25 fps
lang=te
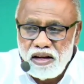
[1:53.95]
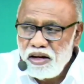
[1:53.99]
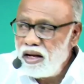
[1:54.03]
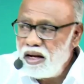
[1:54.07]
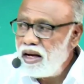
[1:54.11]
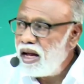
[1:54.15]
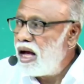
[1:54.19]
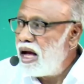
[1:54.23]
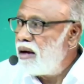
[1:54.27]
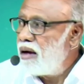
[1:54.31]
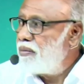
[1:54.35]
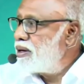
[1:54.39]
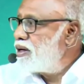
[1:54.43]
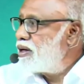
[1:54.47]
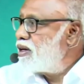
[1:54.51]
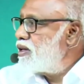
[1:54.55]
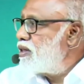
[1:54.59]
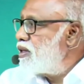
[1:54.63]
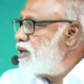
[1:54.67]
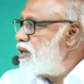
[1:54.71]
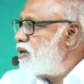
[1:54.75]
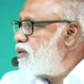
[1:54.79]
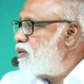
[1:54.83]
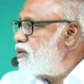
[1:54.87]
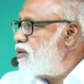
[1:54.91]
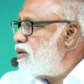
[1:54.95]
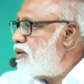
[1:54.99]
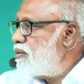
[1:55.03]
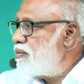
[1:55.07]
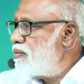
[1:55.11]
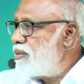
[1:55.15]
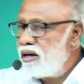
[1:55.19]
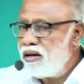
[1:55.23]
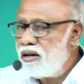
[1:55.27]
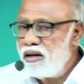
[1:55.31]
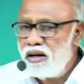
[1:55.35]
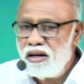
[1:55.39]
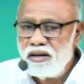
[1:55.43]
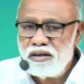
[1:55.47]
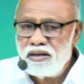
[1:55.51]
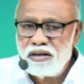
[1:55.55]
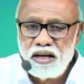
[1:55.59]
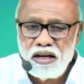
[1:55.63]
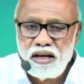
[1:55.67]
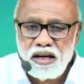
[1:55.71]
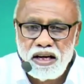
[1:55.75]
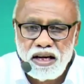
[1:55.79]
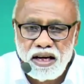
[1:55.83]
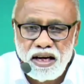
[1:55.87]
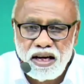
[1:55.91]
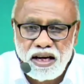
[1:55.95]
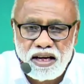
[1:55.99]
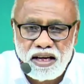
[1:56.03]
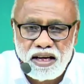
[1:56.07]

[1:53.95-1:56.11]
నేను ఆ పక్క తిరుక్కొని మాట్లాడతానా